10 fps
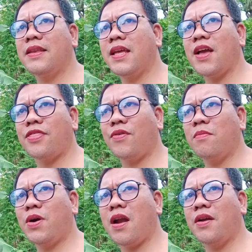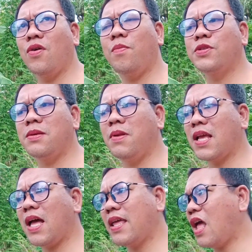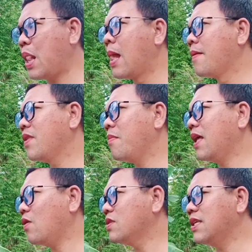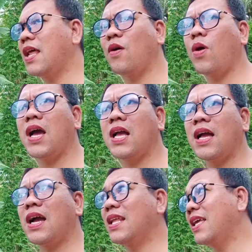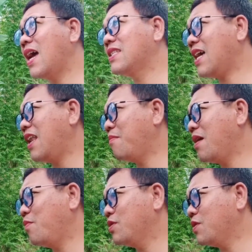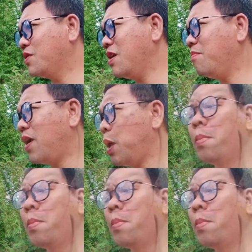ni Catherine Bernardo. Posible nga kaya na magkaroon sila ng walang hanggang kaligayahan sa kanilang mga puso. Siyempre,